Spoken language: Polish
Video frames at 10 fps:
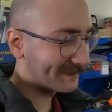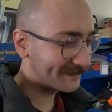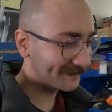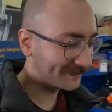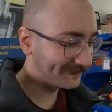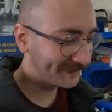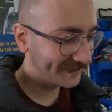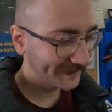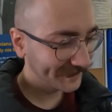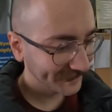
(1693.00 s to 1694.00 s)
już o tym. Znaczy
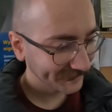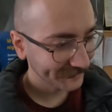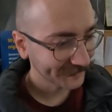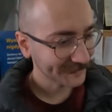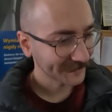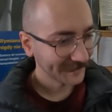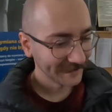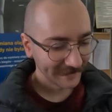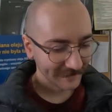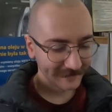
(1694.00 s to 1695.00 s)
nie, ja też nie myślałem,
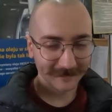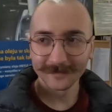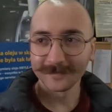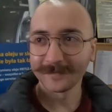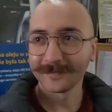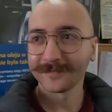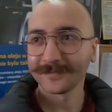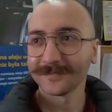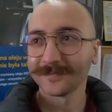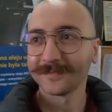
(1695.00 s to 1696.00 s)
tylko rano przyszedłem,
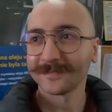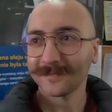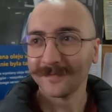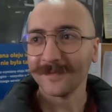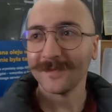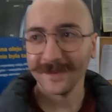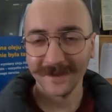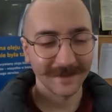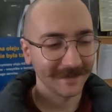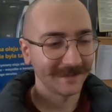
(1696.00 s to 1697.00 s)
a mówię tam się koduje,
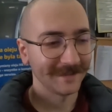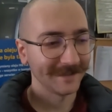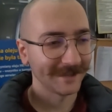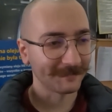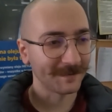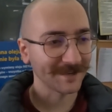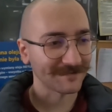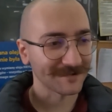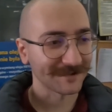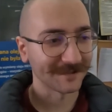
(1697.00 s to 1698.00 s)
idę zobaczyć, Jak nie?
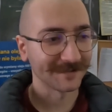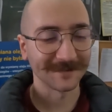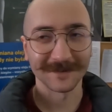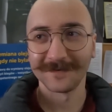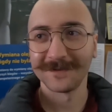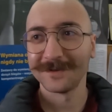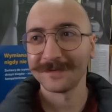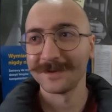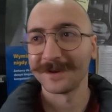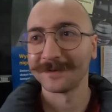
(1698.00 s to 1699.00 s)
pierwszy raz
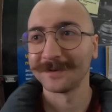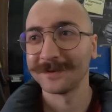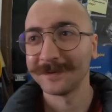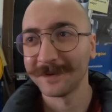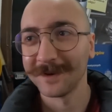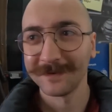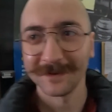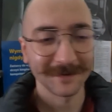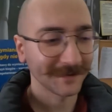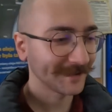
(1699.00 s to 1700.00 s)
zostawiliśmy auto, to Nie, no to
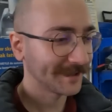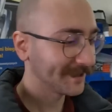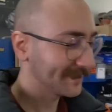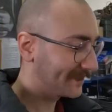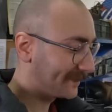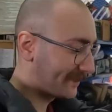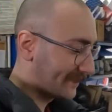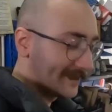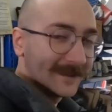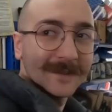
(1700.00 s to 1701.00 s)
ci, to był, tam... ale też
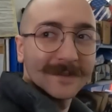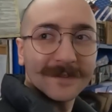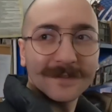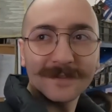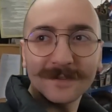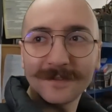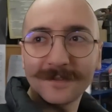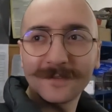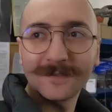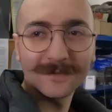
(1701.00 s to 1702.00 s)
auto było na zewnątrz
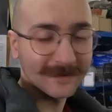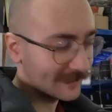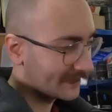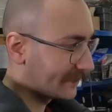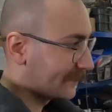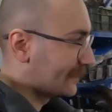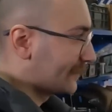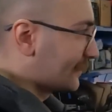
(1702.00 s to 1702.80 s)
No tak. wtedy.